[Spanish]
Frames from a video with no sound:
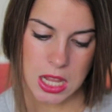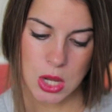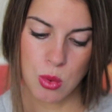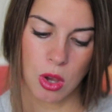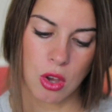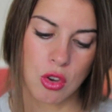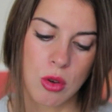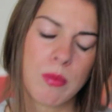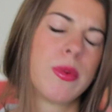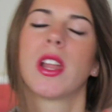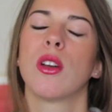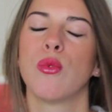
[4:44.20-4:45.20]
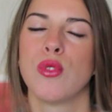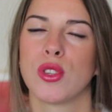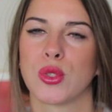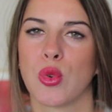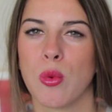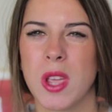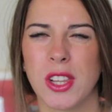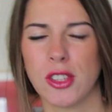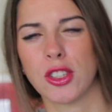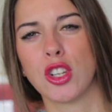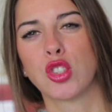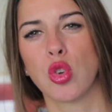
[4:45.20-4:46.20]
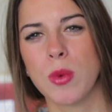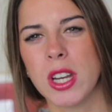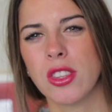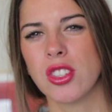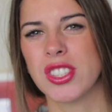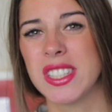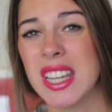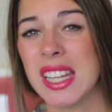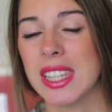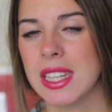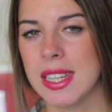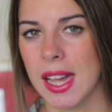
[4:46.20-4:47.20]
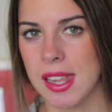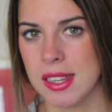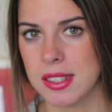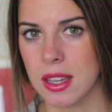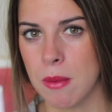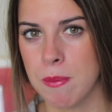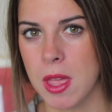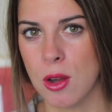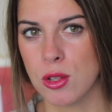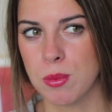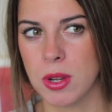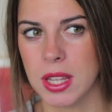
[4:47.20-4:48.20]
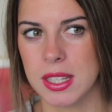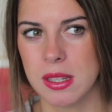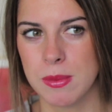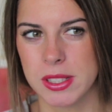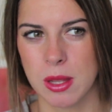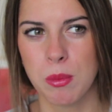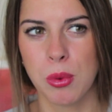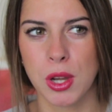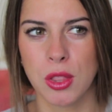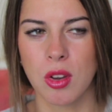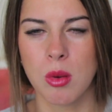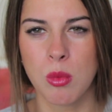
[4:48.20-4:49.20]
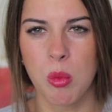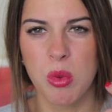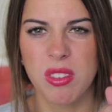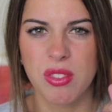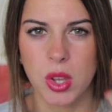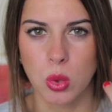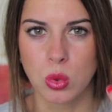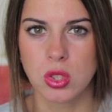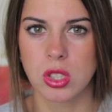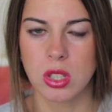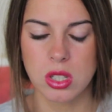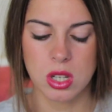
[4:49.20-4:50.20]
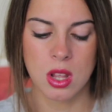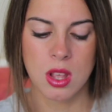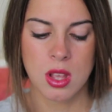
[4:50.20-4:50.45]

Y luego compré unos cubiertos, que los cubiertos sí que tenía ganas de cambiarlos porque se me están poniendo como muy feuchos.